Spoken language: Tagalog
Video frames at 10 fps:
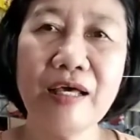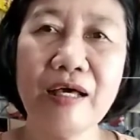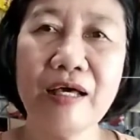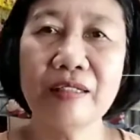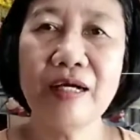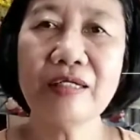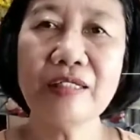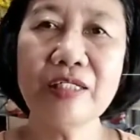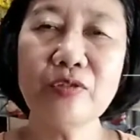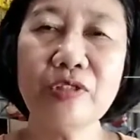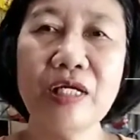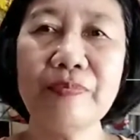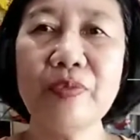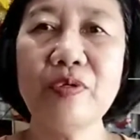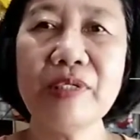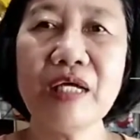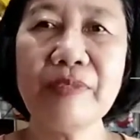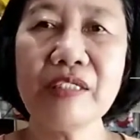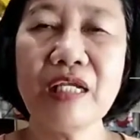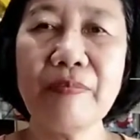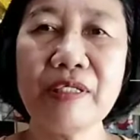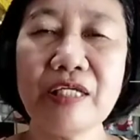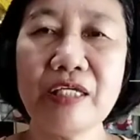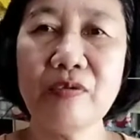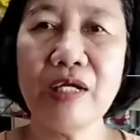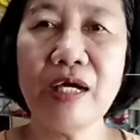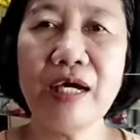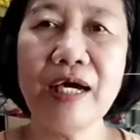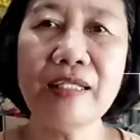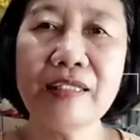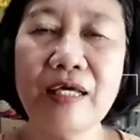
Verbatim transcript: At hanggang dito na lang po. Maraming salamat sa inyong lahat.